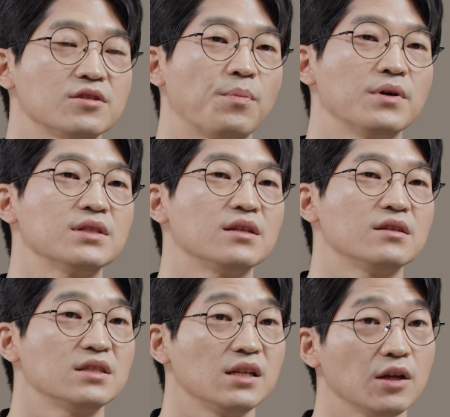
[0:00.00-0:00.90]
첫 번째는
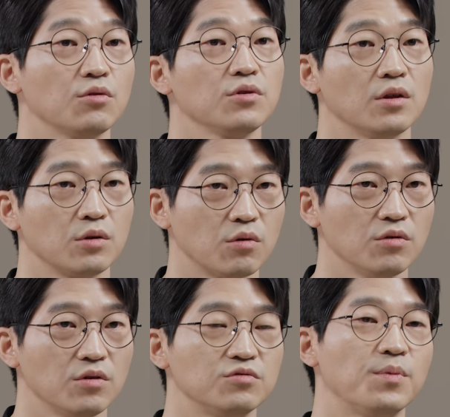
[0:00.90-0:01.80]
실리콘
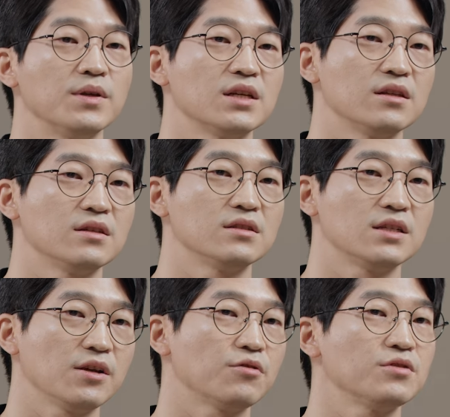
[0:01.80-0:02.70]
연고, 두 번째는
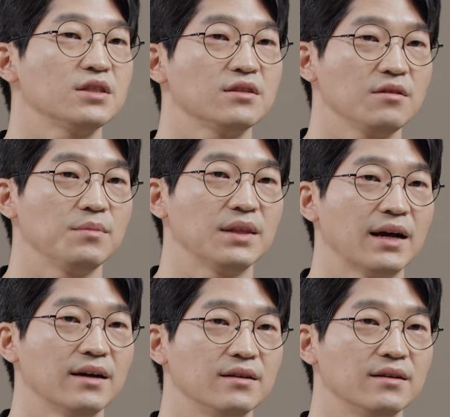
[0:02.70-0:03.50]
실리콘 시트입니다.